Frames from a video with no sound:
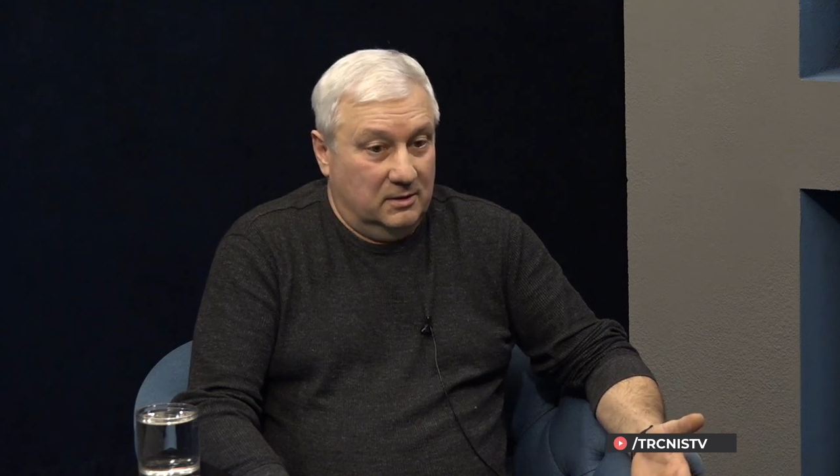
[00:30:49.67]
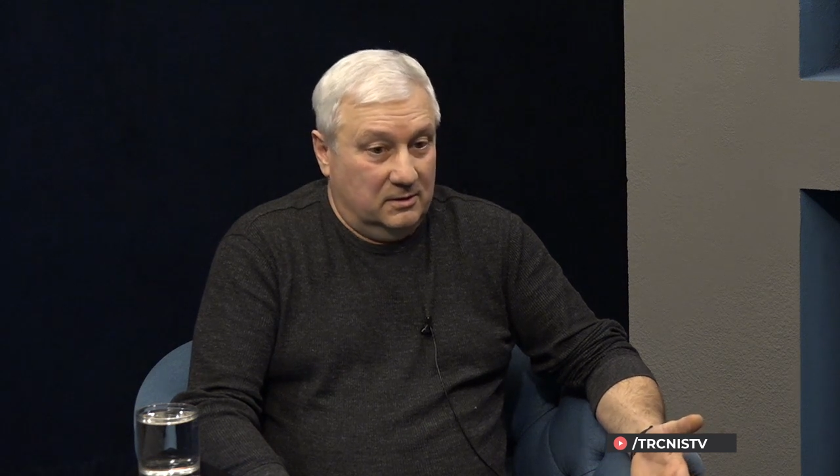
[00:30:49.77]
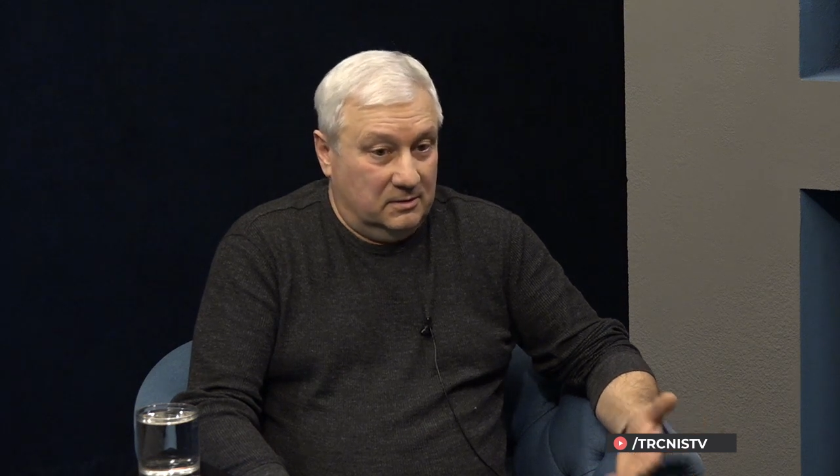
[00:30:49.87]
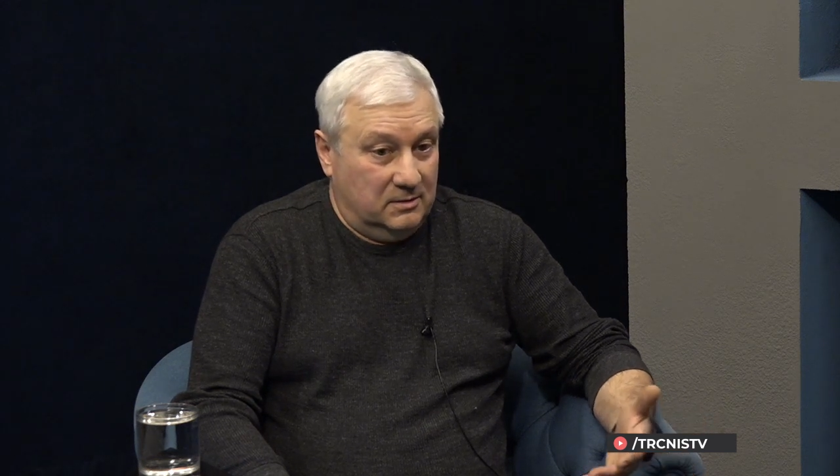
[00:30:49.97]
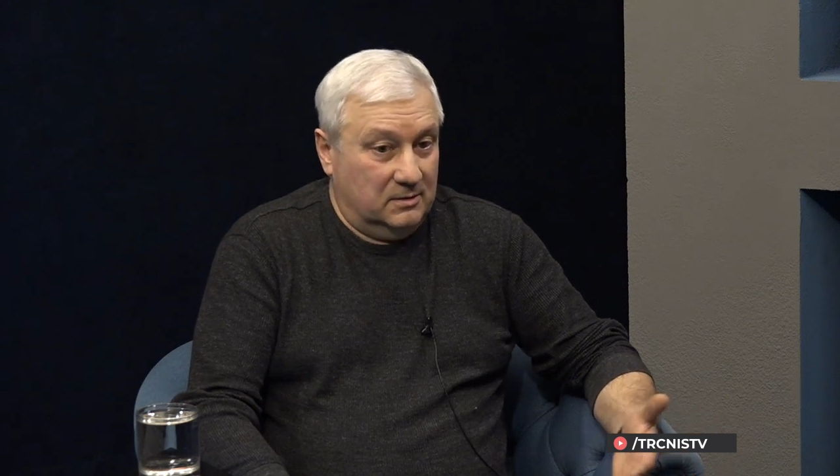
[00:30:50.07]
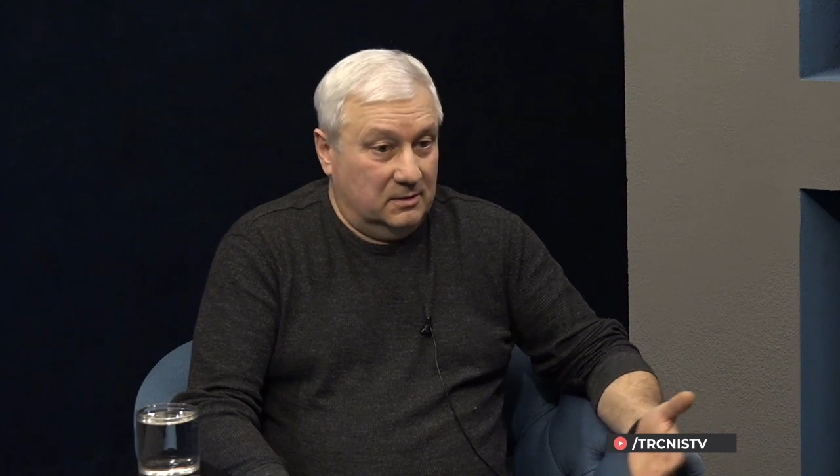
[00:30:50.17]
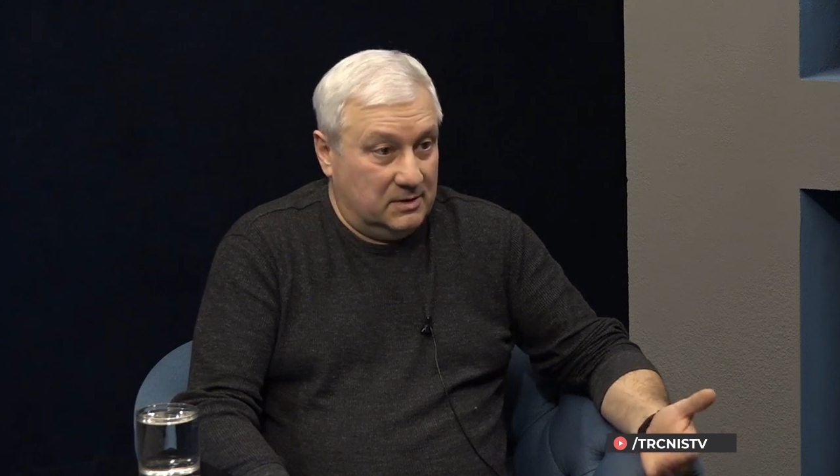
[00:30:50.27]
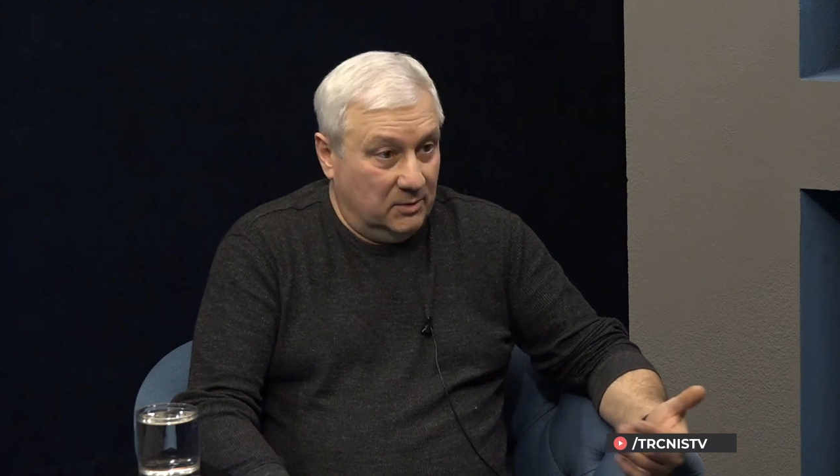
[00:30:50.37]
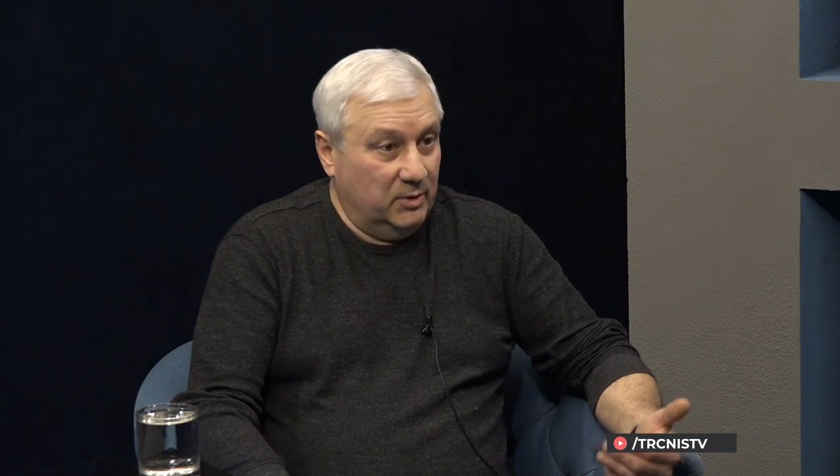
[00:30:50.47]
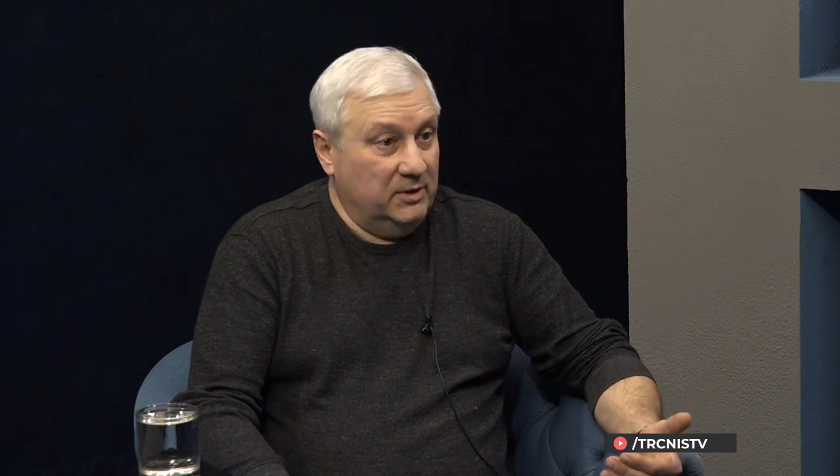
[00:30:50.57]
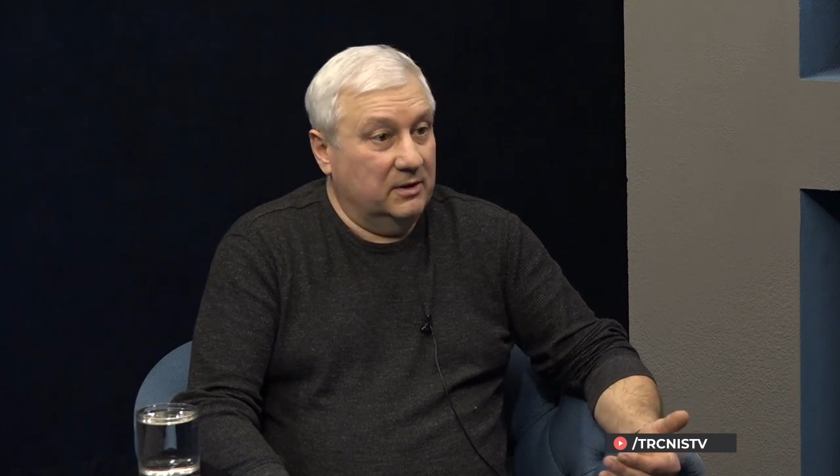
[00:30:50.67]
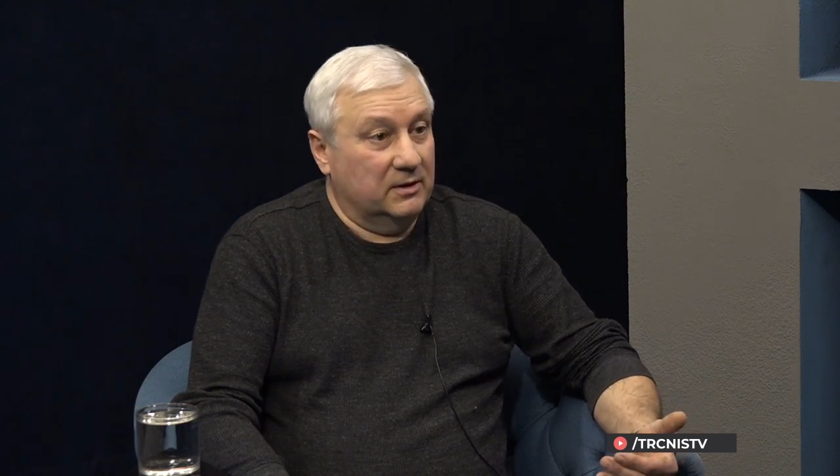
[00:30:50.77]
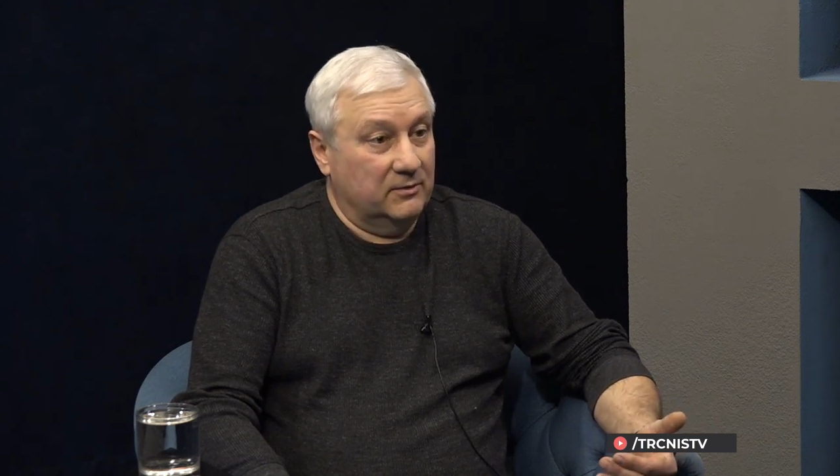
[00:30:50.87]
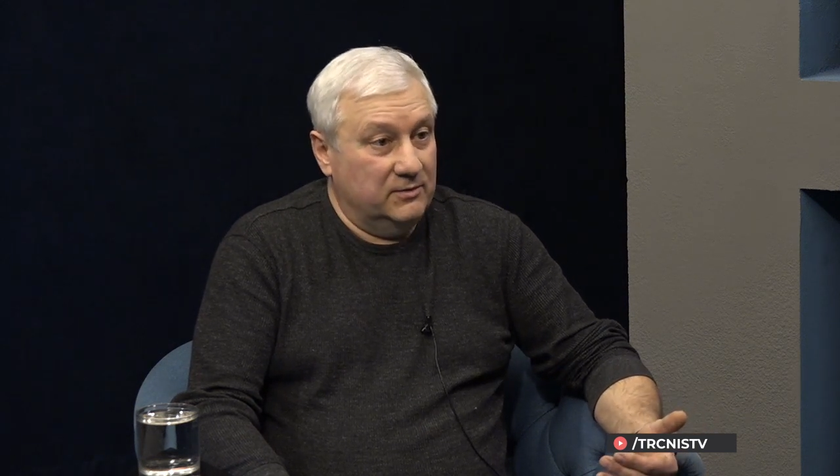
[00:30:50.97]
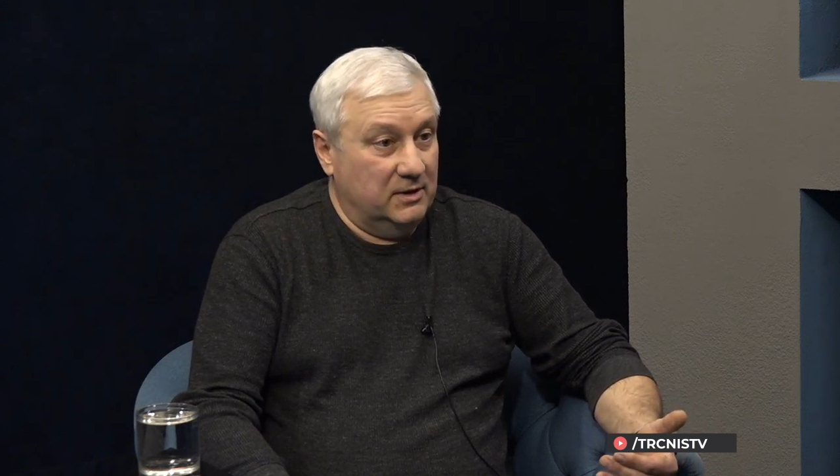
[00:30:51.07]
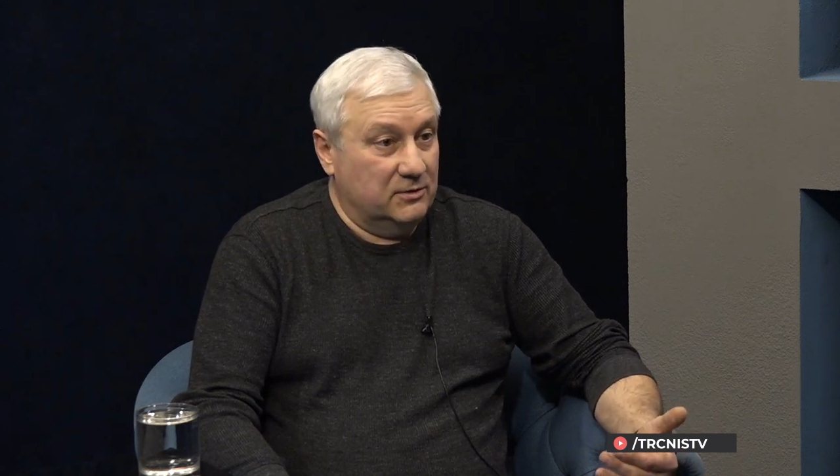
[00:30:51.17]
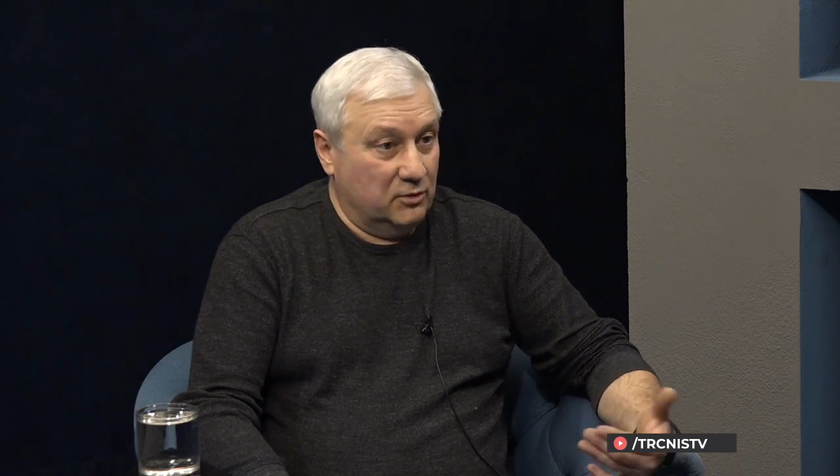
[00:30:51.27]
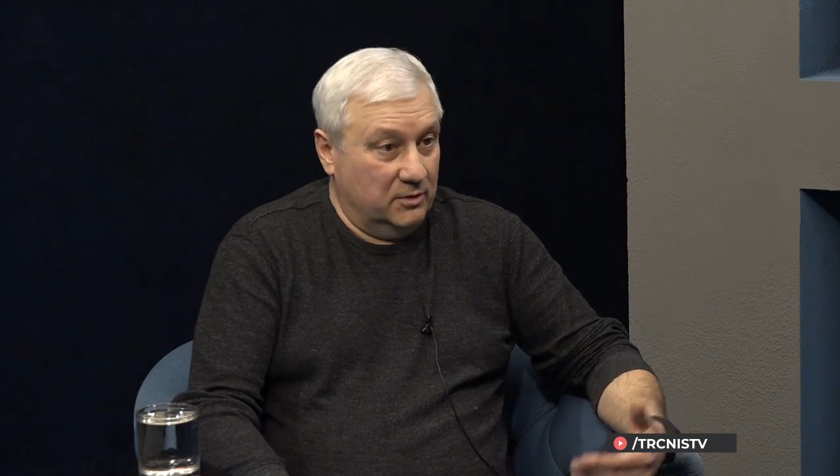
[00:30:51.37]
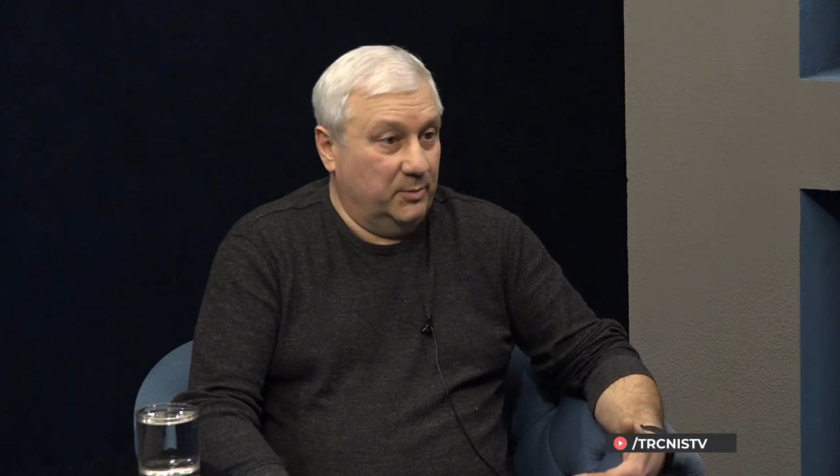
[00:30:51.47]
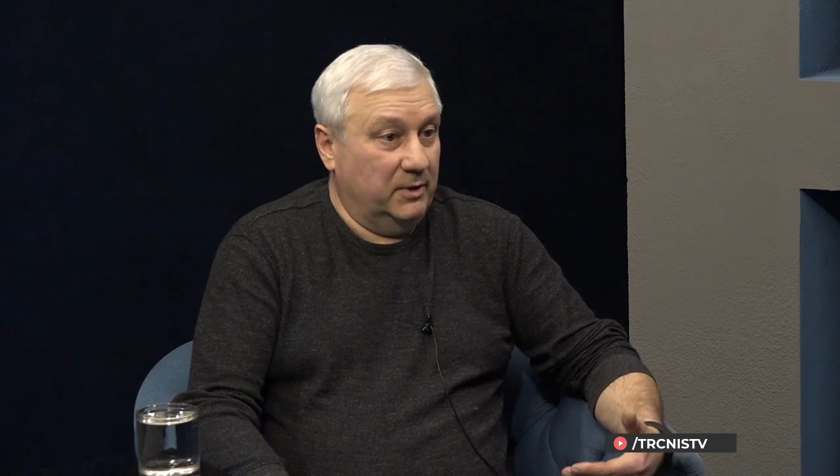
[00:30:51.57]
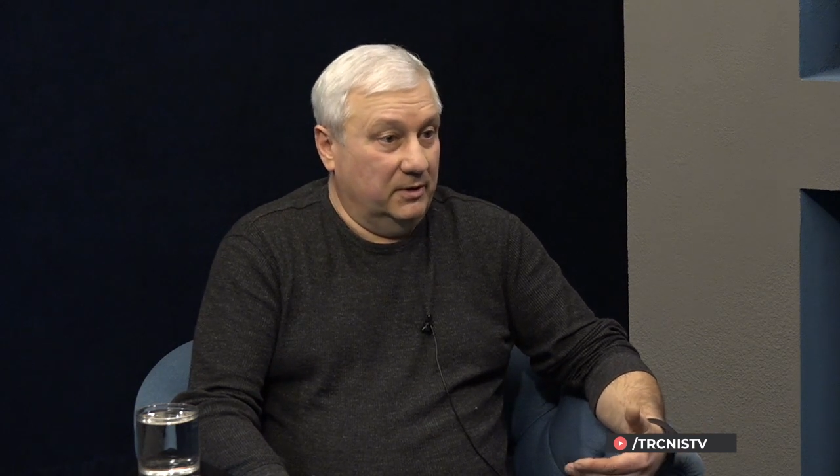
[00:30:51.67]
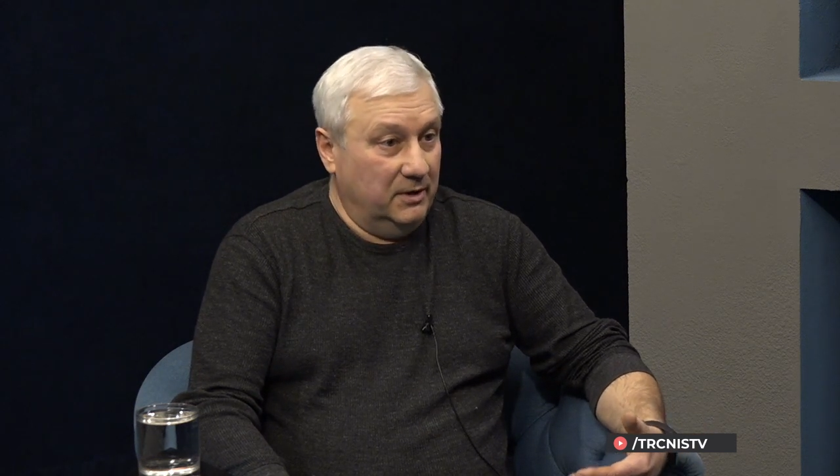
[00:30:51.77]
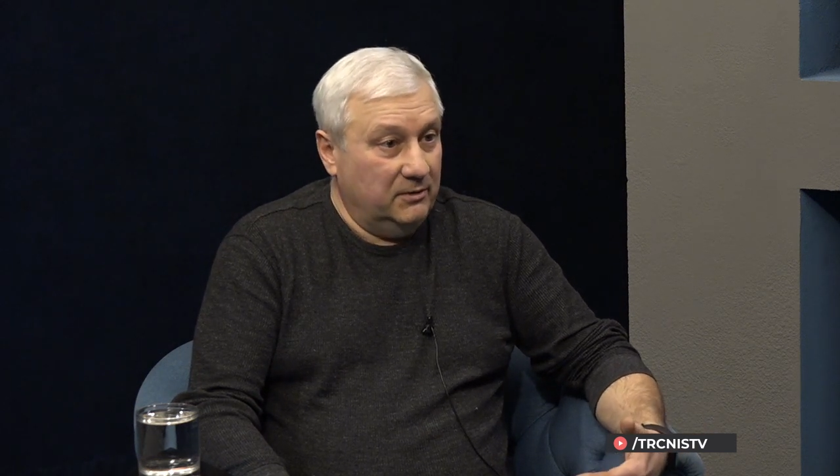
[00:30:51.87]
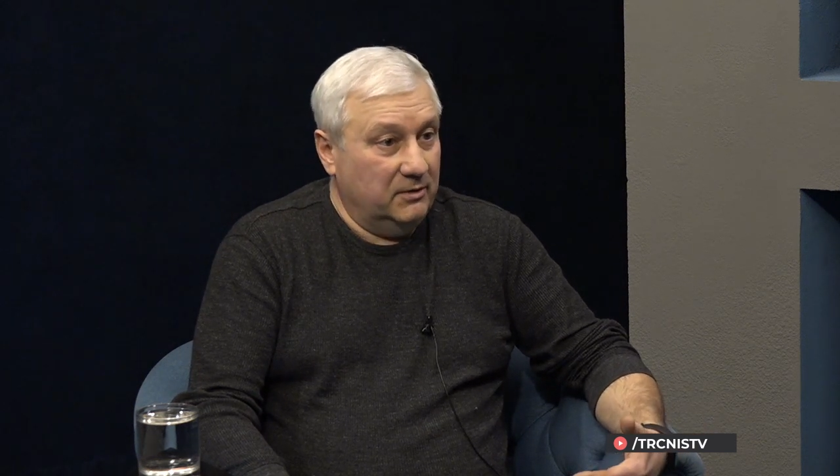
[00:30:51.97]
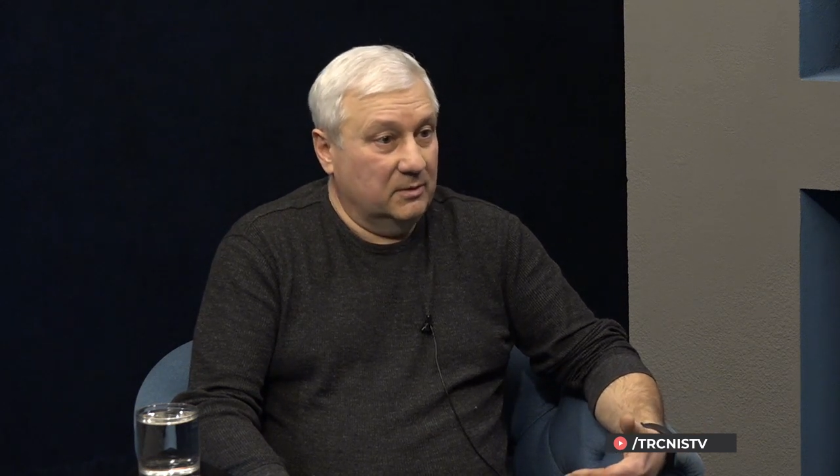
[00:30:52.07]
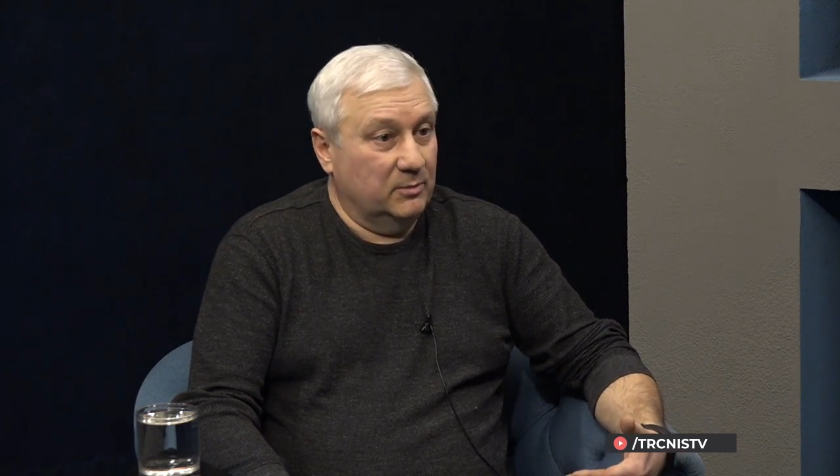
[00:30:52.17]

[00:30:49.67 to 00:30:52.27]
Э, с абонента взять 45 гривен,